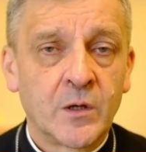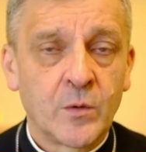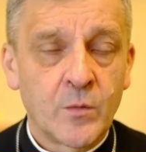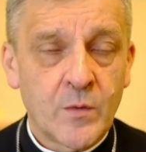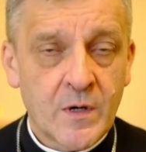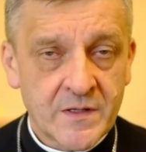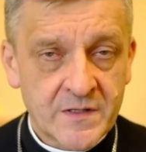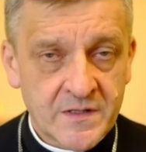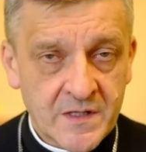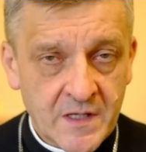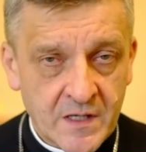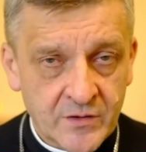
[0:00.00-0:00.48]

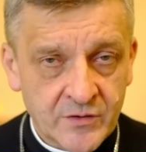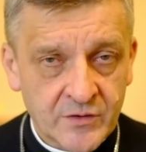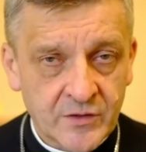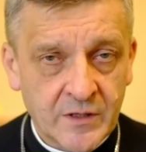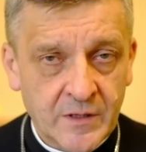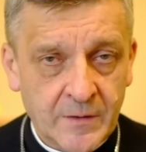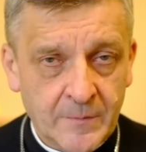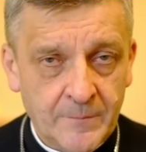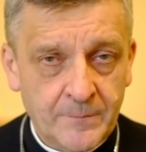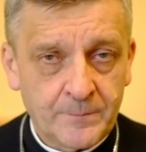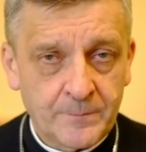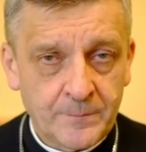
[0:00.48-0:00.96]

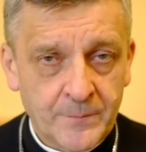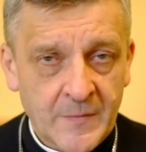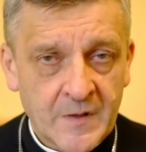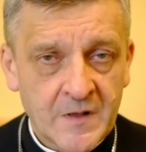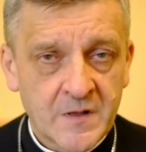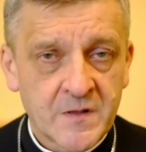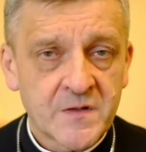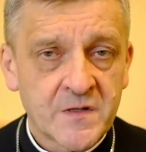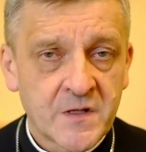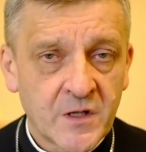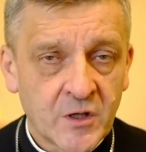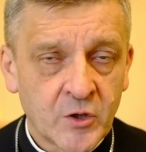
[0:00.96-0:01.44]
Łazarza.
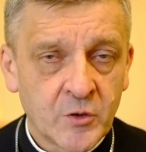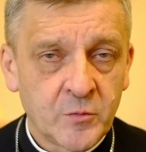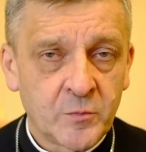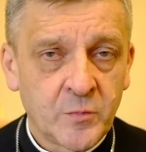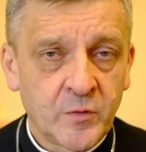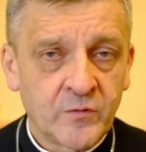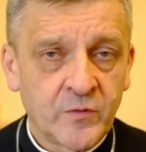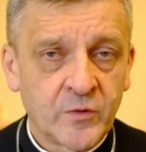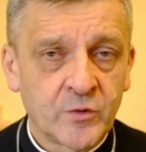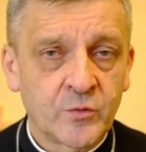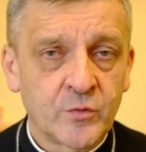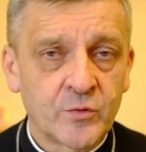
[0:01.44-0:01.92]
Z tego
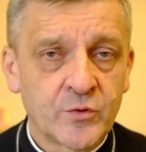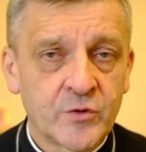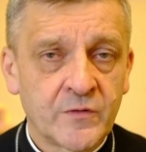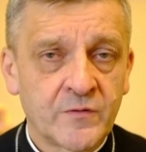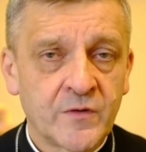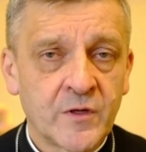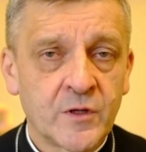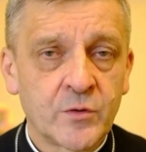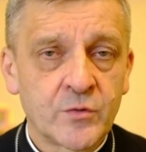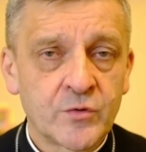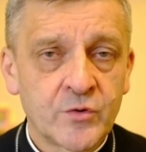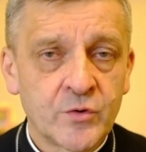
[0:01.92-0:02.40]
powodu, że
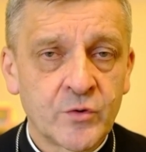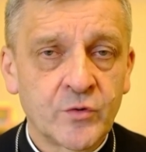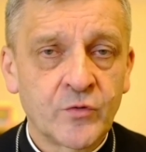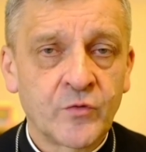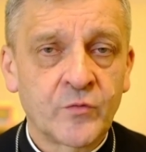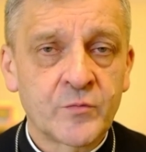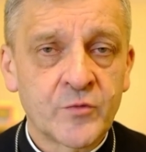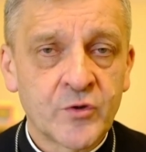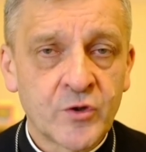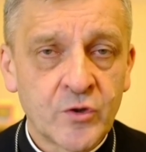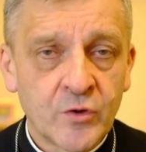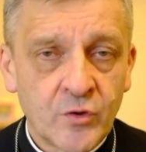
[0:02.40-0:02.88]
wielu
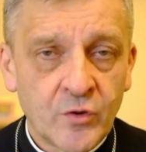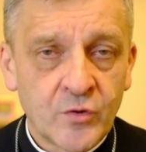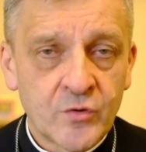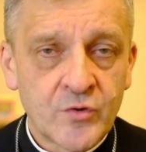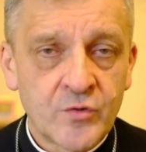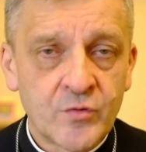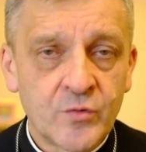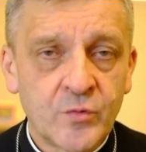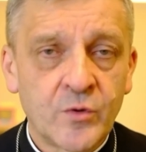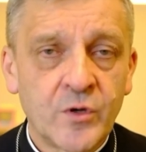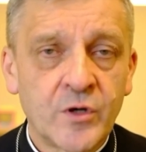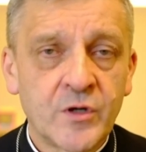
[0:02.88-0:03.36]
Żydów
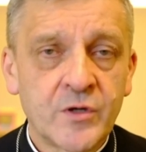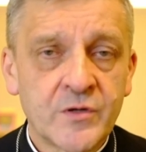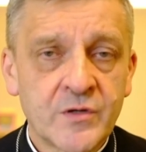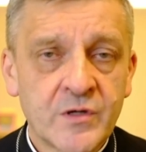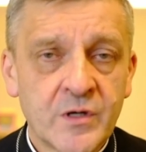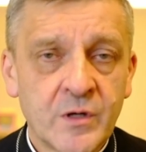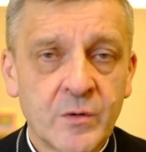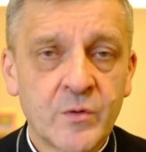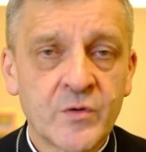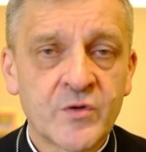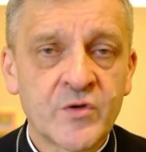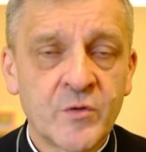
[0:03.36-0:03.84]
przychodziło i
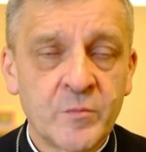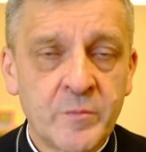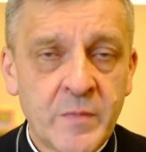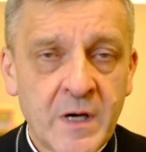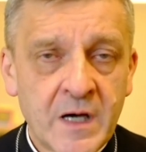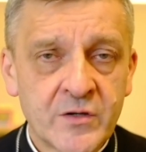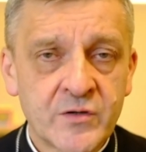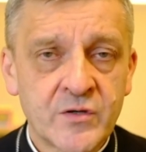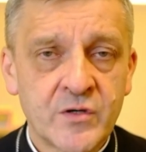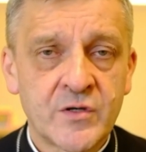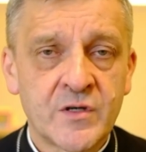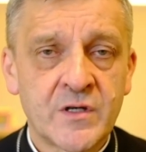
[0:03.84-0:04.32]
chciało
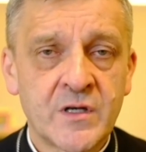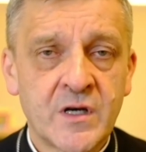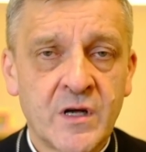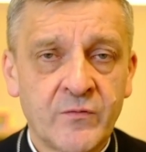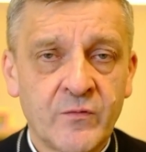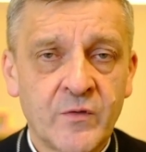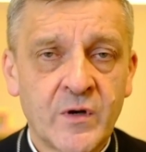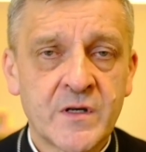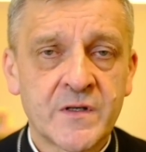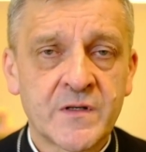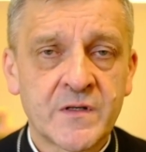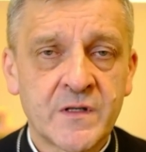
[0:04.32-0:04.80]
zobaczyć na
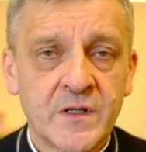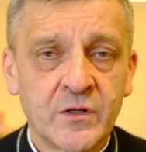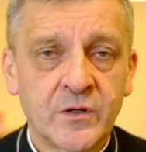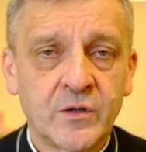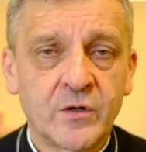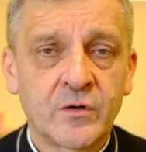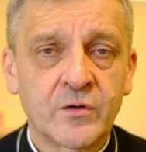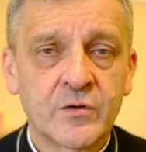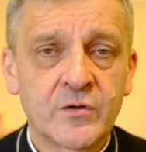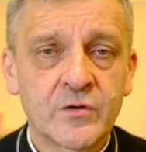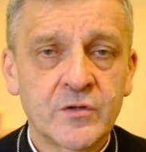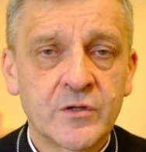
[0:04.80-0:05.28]
własne
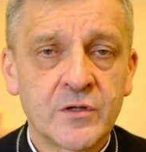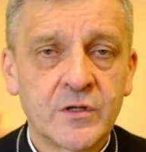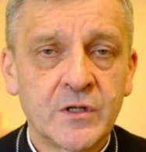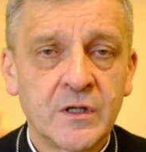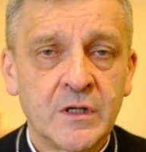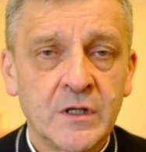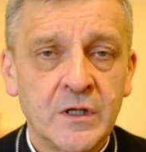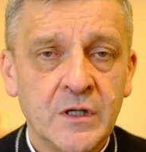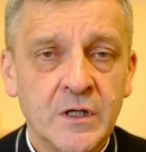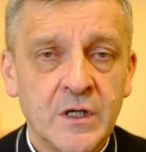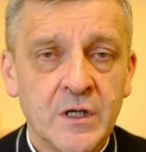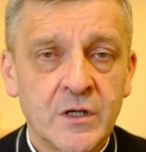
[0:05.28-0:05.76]
oczy,
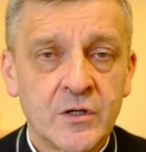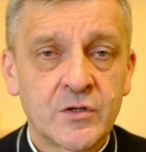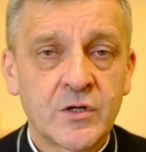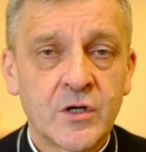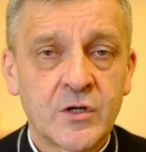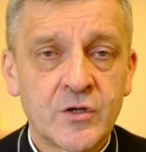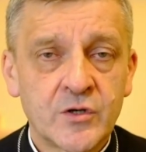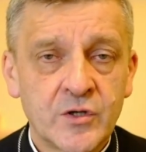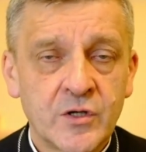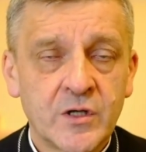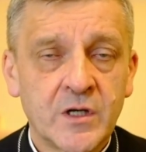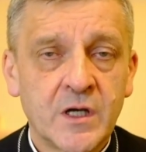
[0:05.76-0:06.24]

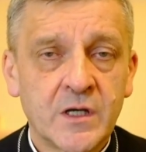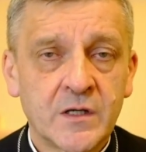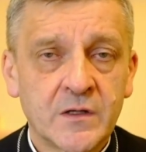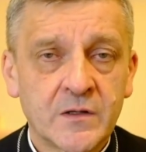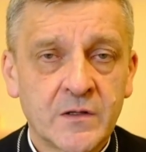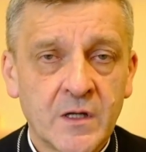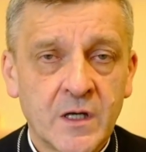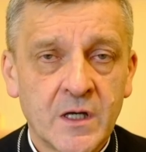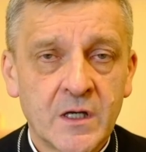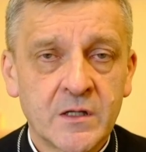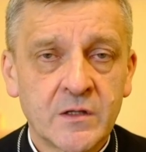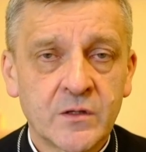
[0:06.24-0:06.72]
że żyje
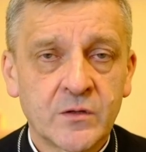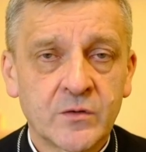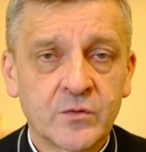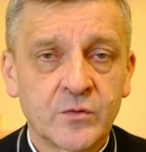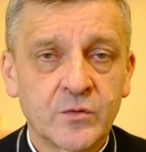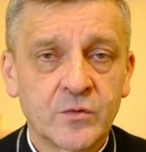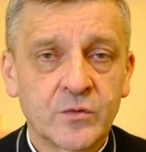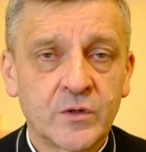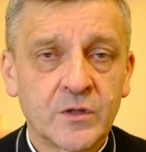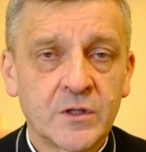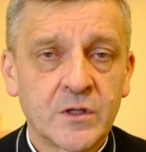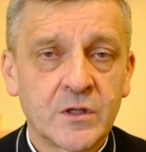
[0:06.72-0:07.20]
ten,
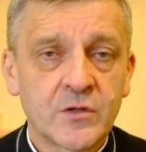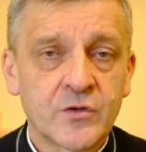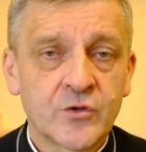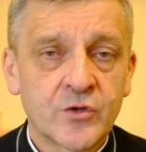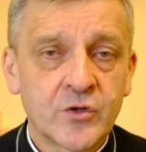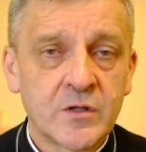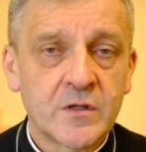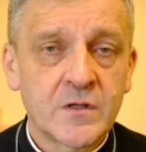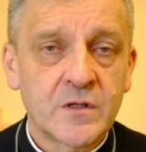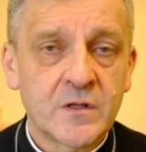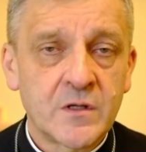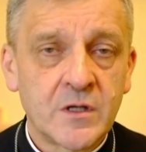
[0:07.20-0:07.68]
który
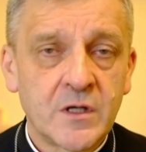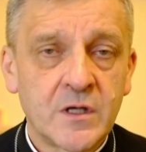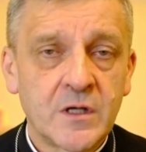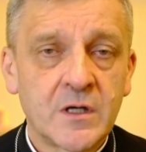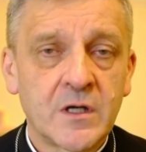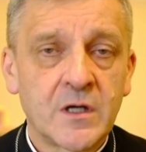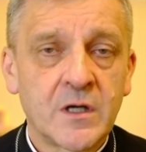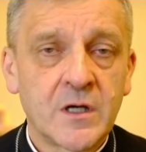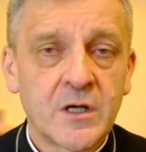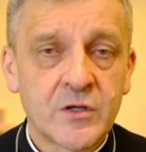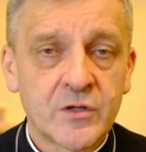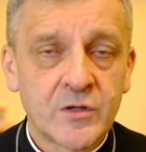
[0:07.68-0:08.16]
trzy
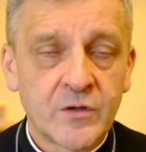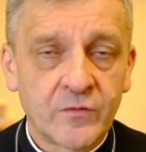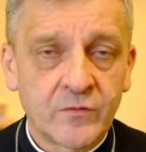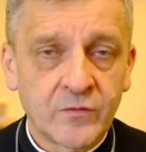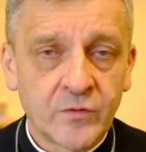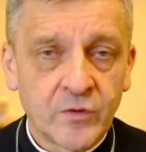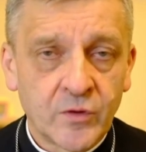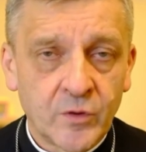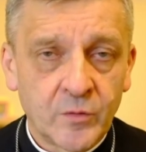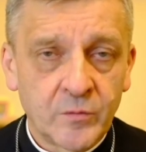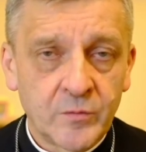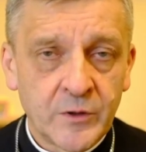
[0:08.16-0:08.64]
dni leżał w
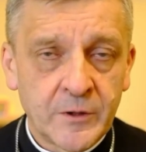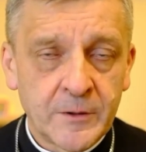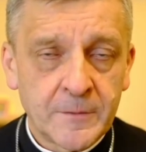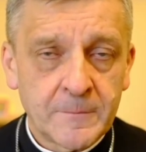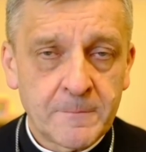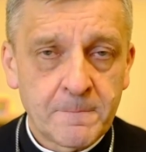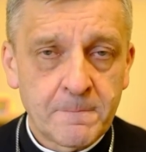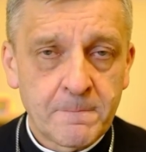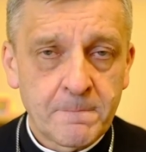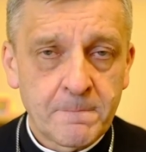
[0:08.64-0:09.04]
grobie.